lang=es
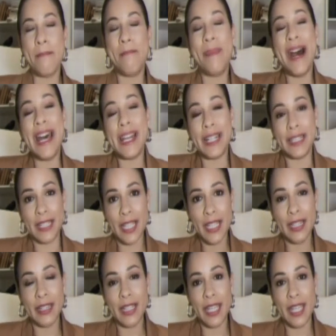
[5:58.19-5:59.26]
parte
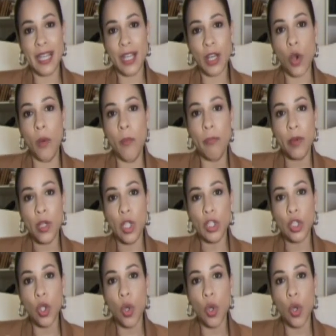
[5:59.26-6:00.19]
del complot